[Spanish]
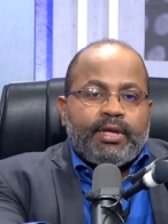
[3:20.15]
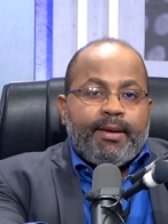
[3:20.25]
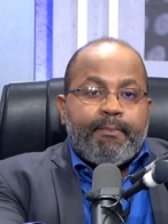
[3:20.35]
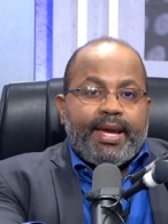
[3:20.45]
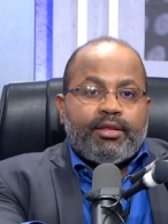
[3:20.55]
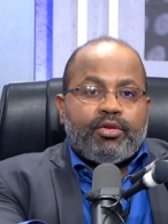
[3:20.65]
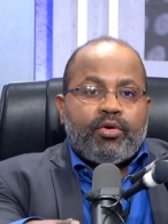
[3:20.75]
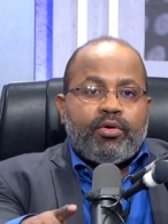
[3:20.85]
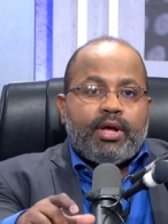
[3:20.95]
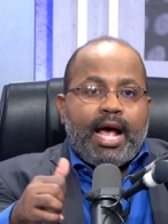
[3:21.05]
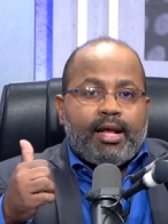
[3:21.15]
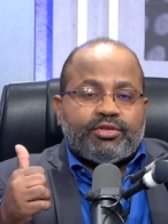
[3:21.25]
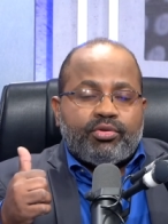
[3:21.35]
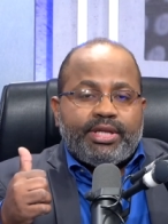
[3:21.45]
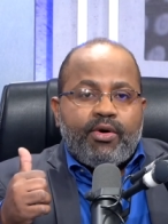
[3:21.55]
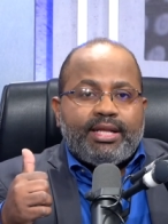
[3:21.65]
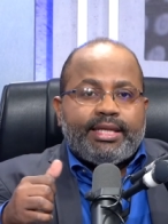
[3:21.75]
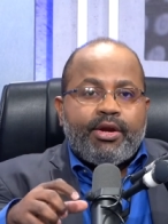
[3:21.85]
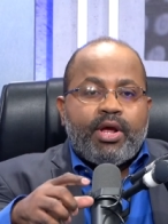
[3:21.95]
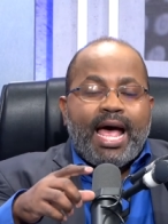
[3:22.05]
respecto a sondeos
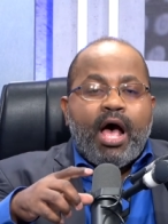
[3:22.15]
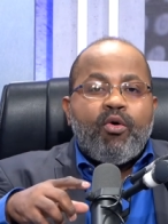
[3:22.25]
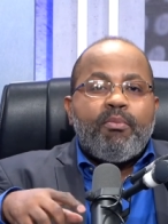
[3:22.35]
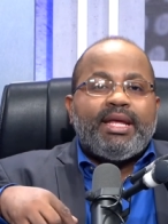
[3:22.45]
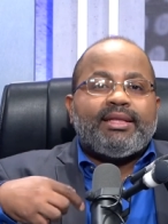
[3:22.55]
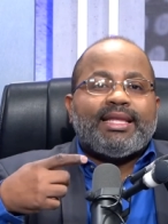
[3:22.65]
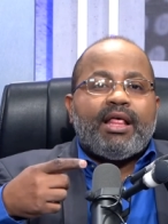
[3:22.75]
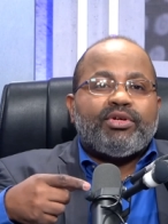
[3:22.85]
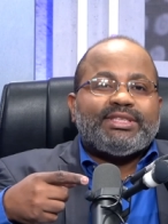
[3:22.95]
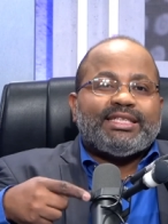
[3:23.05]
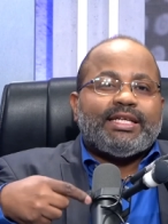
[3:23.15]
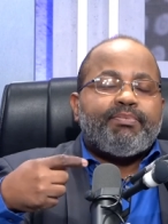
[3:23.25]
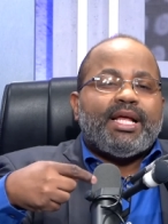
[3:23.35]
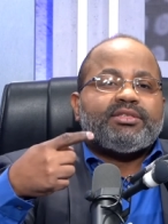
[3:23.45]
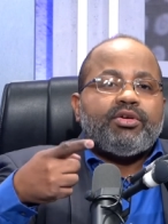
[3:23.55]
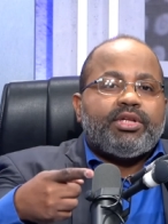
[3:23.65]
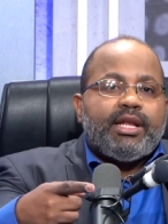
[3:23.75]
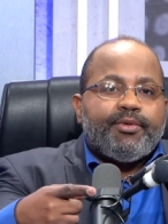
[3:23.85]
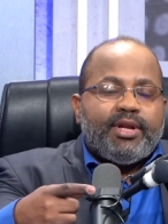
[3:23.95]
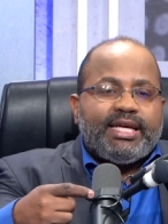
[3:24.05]
anteriores, ha aumentado esa aceptación de
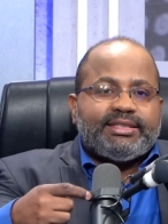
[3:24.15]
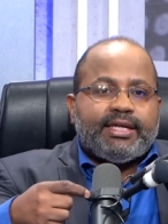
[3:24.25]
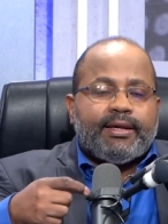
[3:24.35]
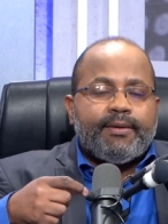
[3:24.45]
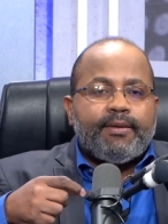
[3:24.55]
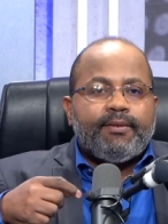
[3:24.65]
la violencia.